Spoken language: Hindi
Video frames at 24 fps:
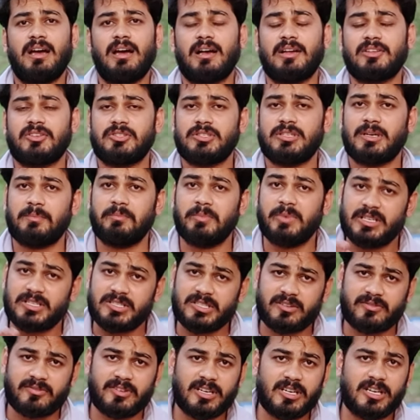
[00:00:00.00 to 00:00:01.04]
अच्छा
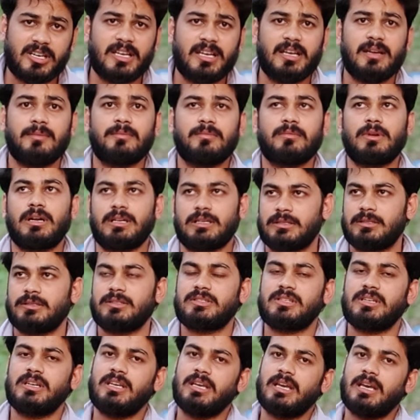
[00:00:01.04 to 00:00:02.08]
बजट फ्रेंडली है
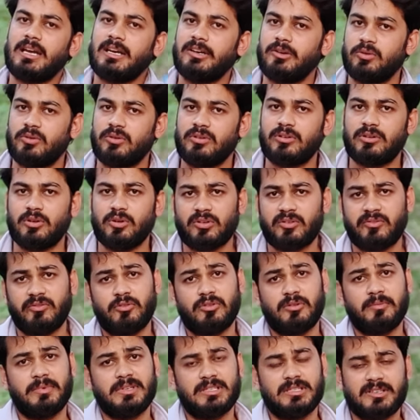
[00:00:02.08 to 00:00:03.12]
एक्चुअली आई डोंट लुक
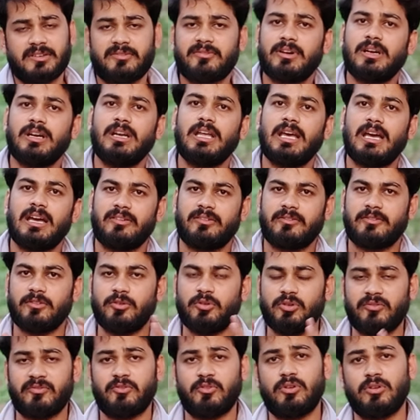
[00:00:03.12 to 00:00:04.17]
फॉर बजट फ्रेंडली आई
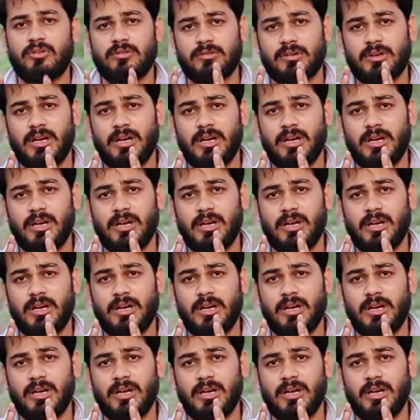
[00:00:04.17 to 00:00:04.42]
गुड फॉर